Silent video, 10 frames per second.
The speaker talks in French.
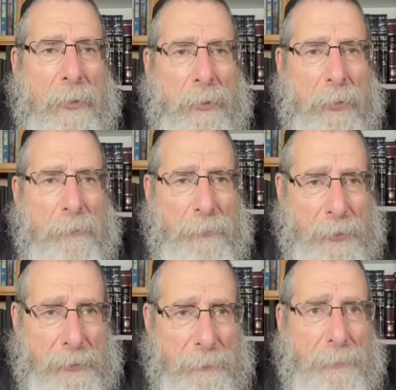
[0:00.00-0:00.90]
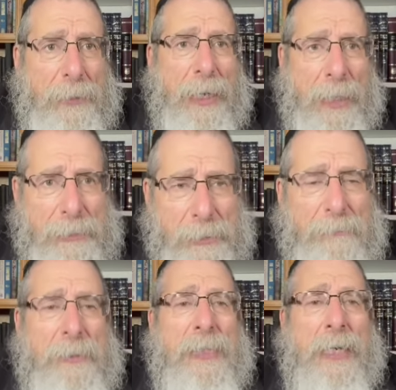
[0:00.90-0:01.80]
encore une fois ici Pinchas, le
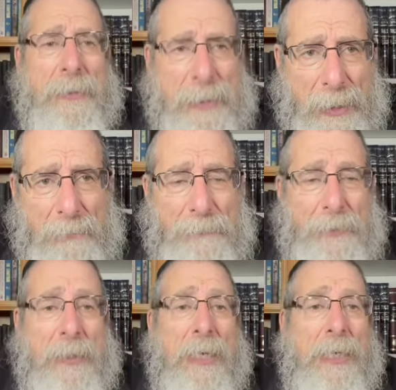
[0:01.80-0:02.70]
fils d'Alazar, le fils,